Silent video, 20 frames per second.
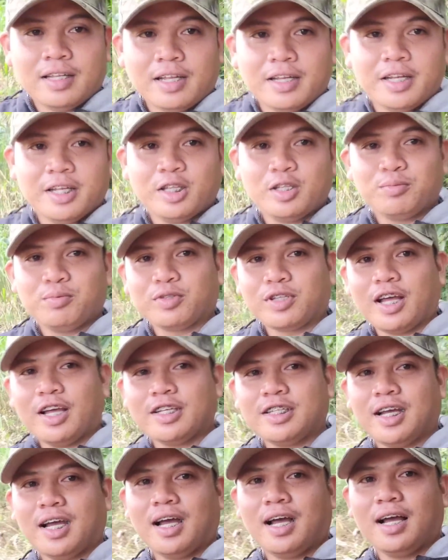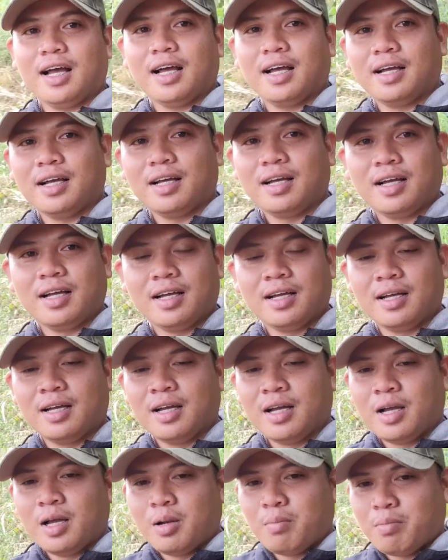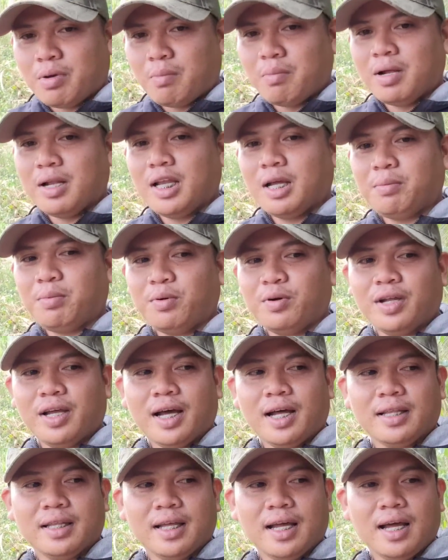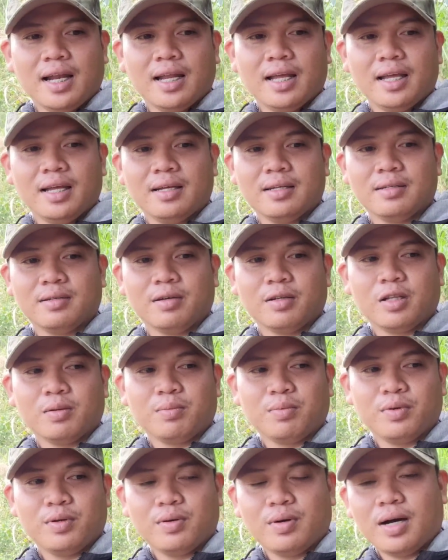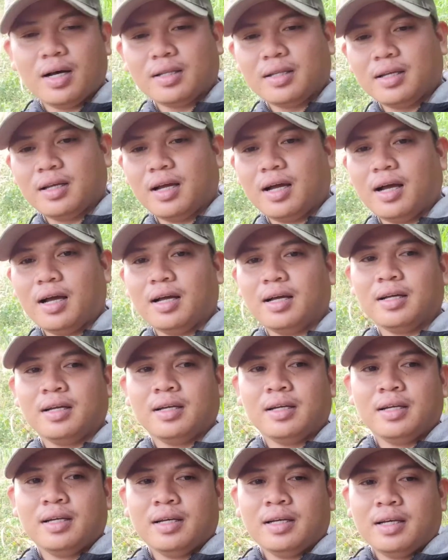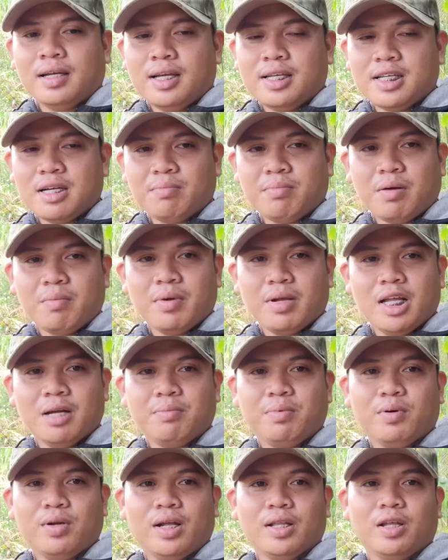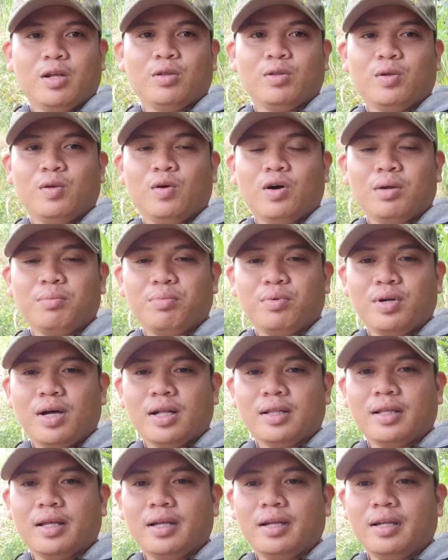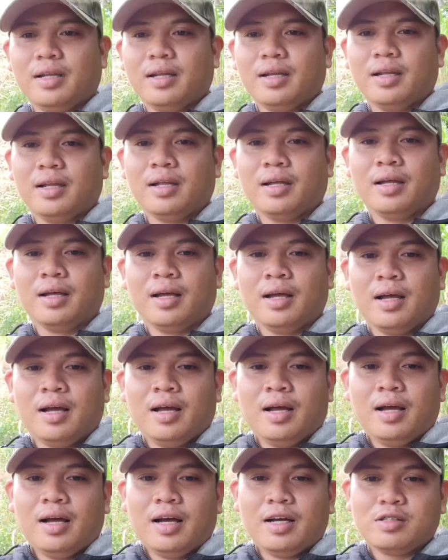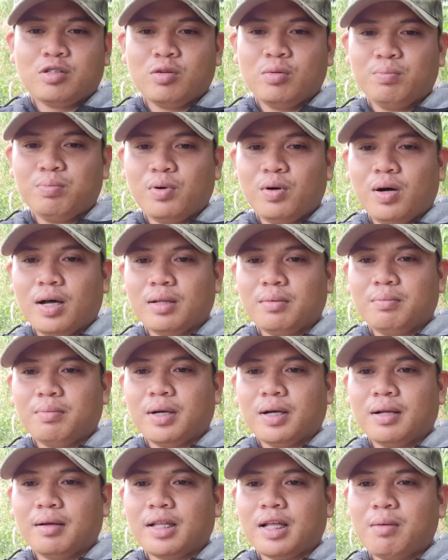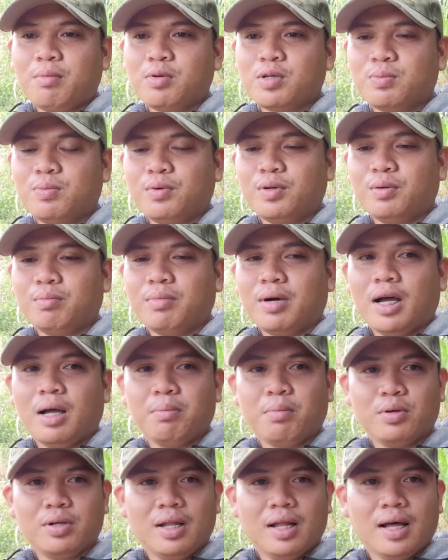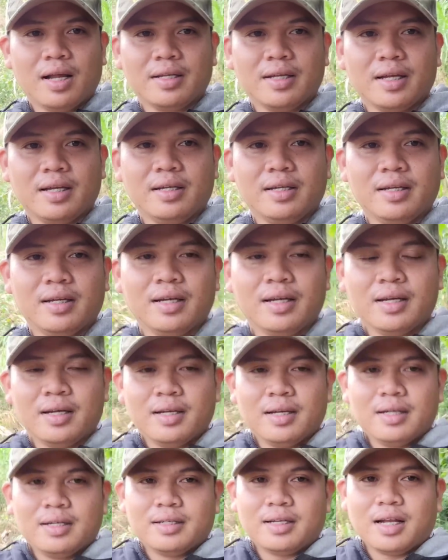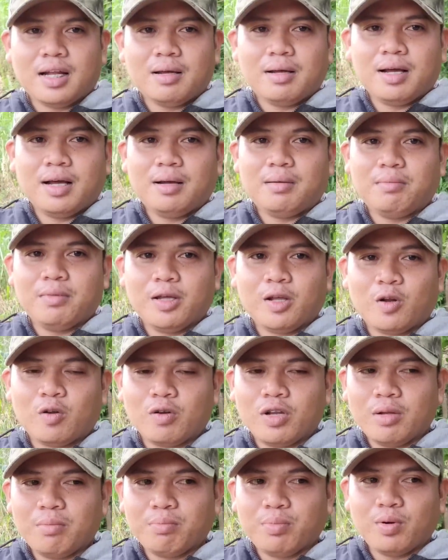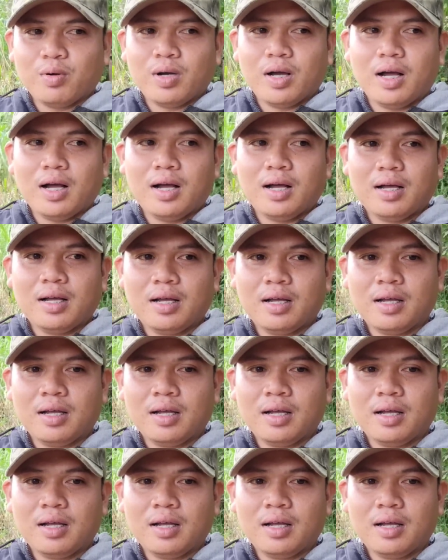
nandito po tayo sa pamilya po ni Ate Ali. So ito po yung ating uh, isang pamilya po na tinutulungan po natin. Uh, soon po at magtatapos po yung bahay po nila RJ. Sana mayroon din pong uh,